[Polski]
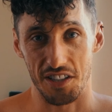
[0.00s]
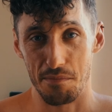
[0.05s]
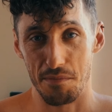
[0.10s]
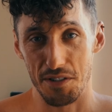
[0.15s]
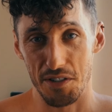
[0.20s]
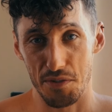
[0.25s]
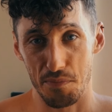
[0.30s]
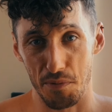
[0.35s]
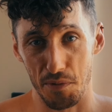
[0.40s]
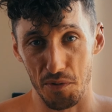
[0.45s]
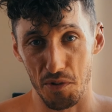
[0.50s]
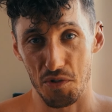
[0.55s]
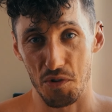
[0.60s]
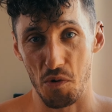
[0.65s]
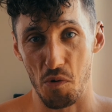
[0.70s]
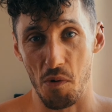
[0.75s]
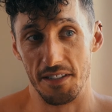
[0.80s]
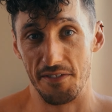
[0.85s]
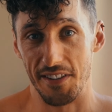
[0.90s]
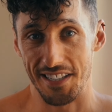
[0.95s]
ty będziesz
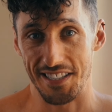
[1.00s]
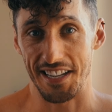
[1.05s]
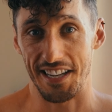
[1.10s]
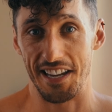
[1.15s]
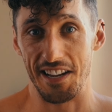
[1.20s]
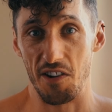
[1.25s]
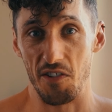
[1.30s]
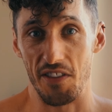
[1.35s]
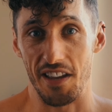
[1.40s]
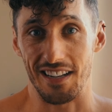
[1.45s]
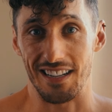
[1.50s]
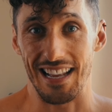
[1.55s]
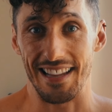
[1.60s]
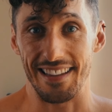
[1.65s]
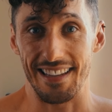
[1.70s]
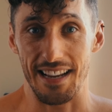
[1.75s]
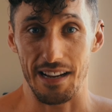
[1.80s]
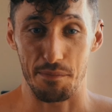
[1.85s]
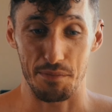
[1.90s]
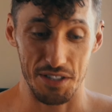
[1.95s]
podnosił 200 kg na
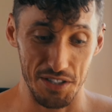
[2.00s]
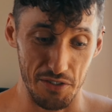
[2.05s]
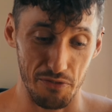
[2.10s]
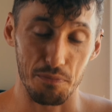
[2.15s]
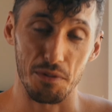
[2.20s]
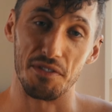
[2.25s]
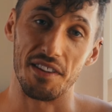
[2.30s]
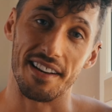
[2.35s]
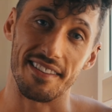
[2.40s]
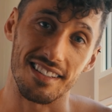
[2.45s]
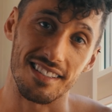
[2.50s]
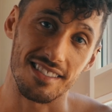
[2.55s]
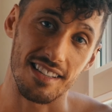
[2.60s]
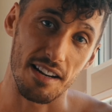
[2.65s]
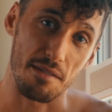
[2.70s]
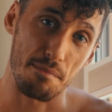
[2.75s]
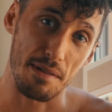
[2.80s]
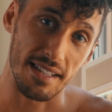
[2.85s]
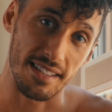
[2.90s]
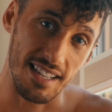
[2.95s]
klatę, jak przyjdziesz w podartych
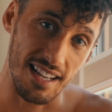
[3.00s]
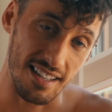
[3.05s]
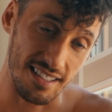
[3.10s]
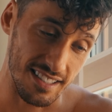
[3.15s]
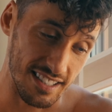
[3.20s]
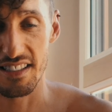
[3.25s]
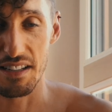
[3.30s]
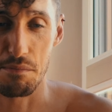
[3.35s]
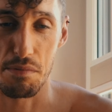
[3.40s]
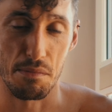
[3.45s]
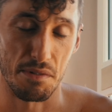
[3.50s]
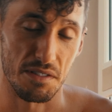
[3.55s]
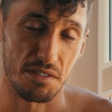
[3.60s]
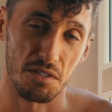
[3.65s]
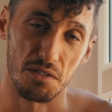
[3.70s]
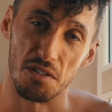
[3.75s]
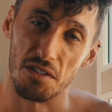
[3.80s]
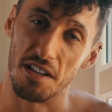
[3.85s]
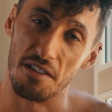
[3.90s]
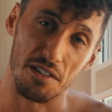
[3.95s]
skarpetkach i po
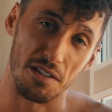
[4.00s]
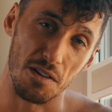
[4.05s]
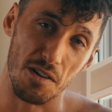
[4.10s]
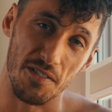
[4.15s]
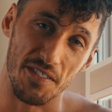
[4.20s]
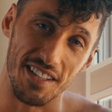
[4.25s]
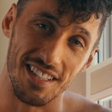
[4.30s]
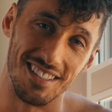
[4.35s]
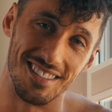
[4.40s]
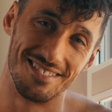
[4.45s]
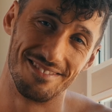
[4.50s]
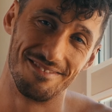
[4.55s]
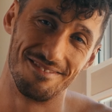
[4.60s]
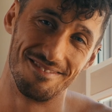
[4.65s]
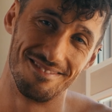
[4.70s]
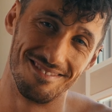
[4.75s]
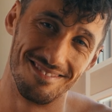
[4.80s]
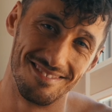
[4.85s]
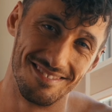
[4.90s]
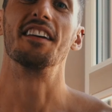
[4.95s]
prostu to nie wygląda.
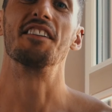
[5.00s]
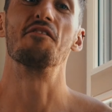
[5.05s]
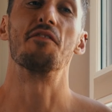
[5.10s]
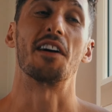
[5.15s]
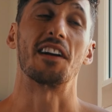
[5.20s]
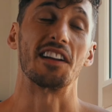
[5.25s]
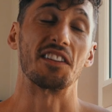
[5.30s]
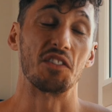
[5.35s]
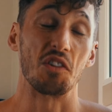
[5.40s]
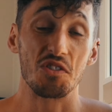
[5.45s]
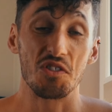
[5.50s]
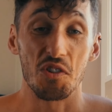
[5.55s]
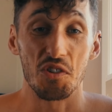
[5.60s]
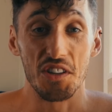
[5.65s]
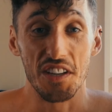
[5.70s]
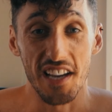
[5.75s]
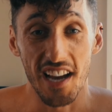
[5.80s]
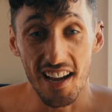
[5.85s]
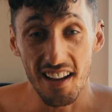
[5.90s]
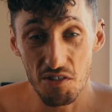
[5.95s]
I uwaga, to co
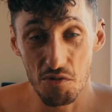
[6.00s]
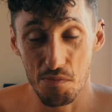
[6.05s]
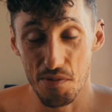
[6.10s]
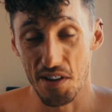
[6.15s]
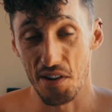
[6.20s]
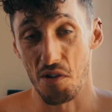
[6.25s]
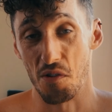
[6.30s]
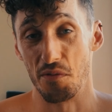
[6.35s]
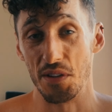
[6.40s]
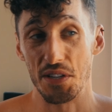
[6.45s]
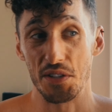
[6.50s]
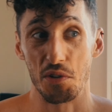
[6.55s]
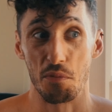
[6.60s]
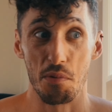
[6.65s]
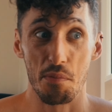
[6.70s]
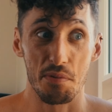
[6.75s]
ja lubię robić, to po